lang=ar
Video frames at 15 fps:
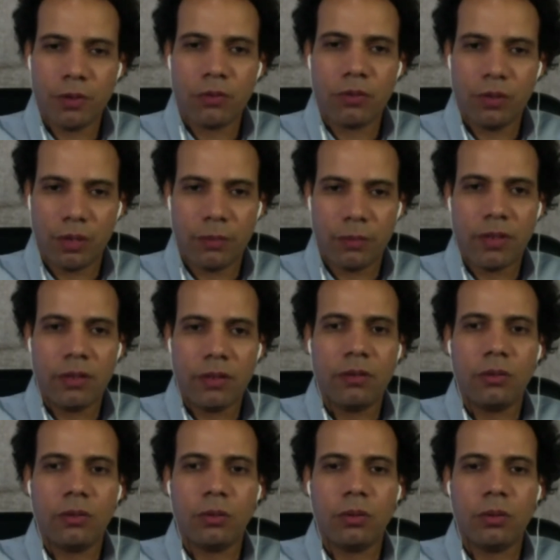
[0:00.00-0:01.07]
كمان
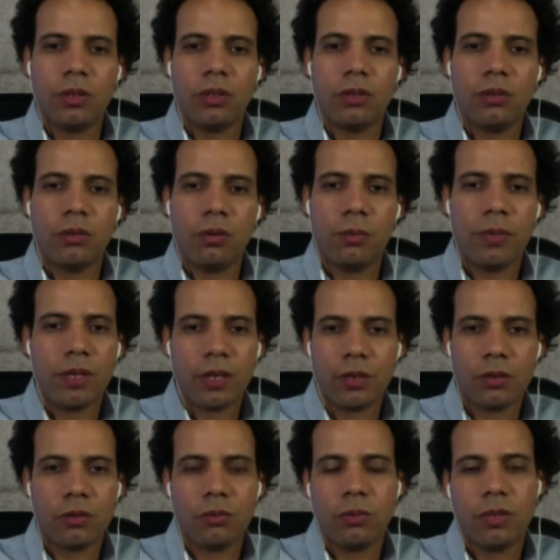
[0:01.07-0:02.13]
وبيكاسو من